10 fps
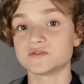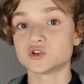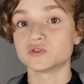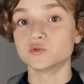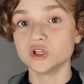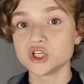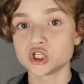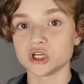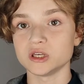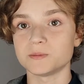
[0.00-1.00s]
все
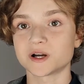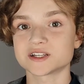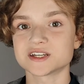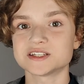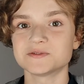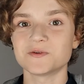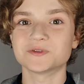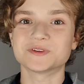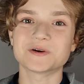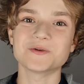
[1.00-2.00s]
двуличие и показать его
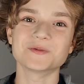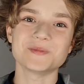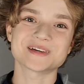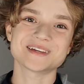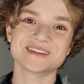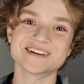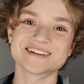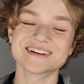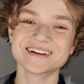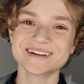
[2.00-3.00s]
вот в таком вот персонаже.